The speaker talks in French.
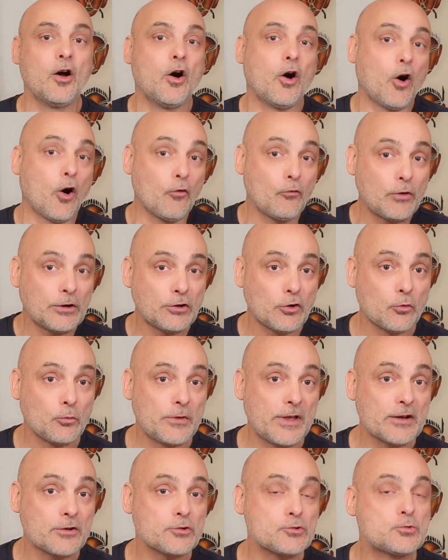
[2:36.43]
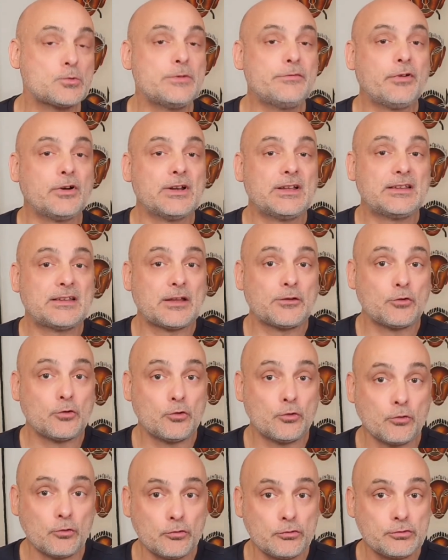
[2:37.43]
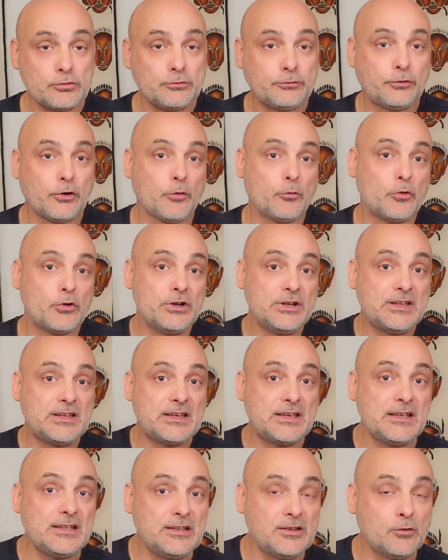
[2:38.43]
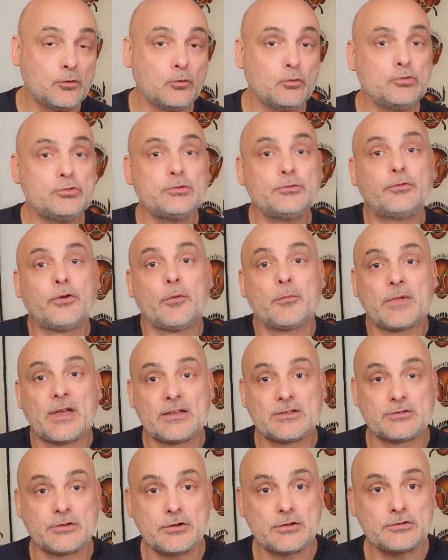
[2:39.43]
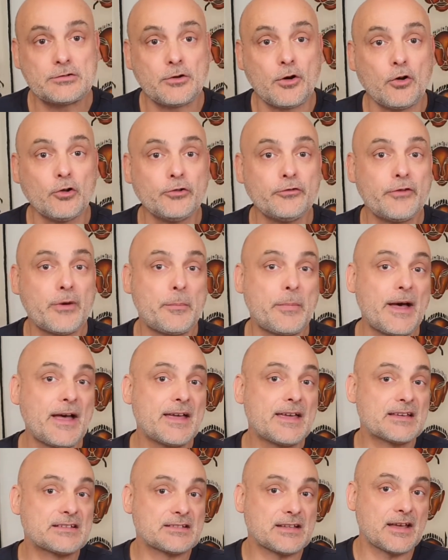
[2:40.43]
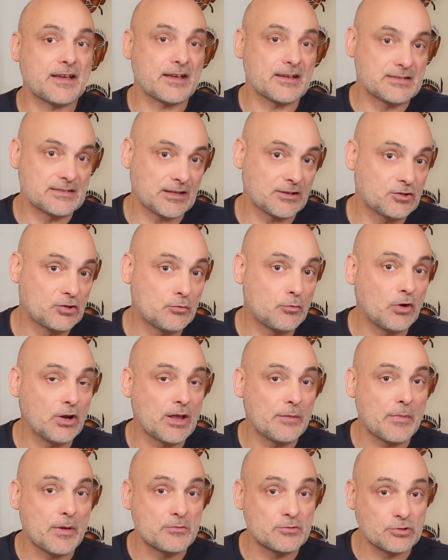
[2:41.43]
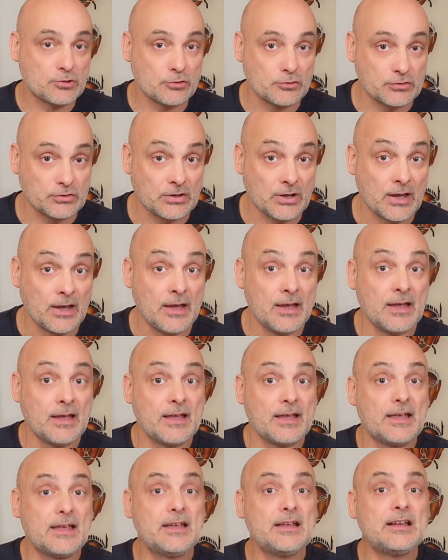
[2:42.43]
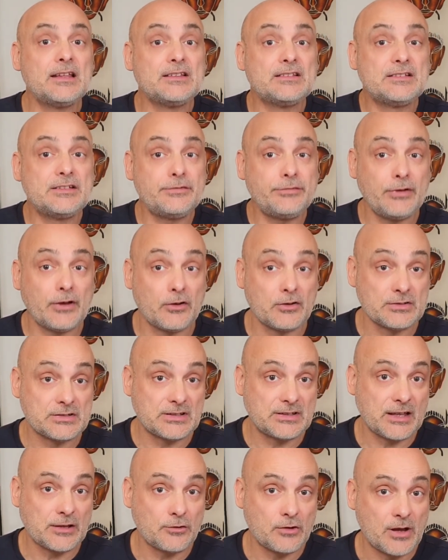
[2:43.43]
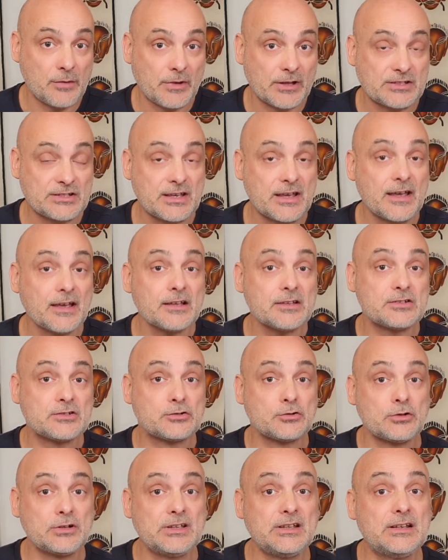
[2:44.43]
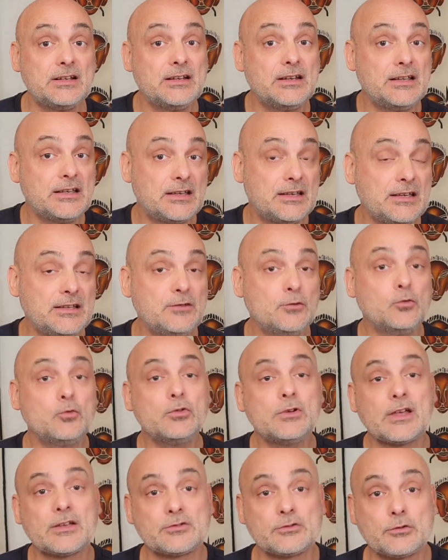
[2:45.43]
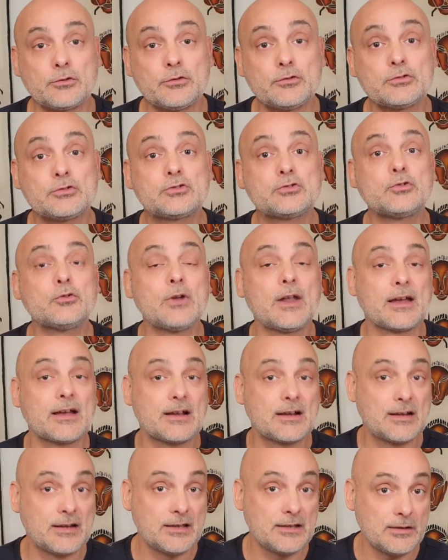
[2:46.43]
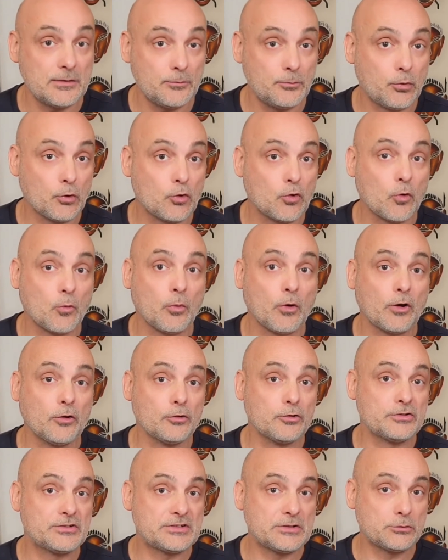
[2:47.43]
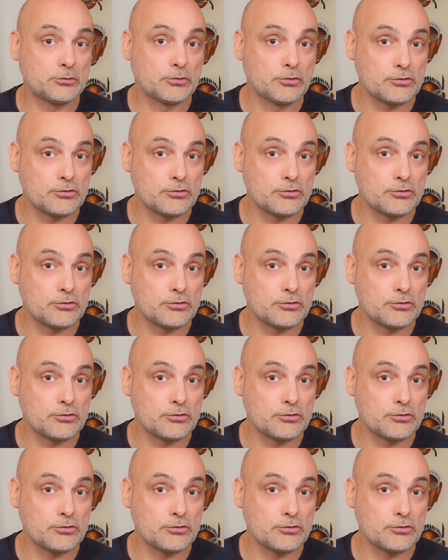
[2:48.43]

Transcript: On voit donc bien que suivant l'état de l'eau, sous forme liquide ou sous forme gazeuse, on ne va pas extraire exactement la même chose. Et les différents états de la matière, solide, liquide ou gazeux, sont la clé pour comprendre le CO2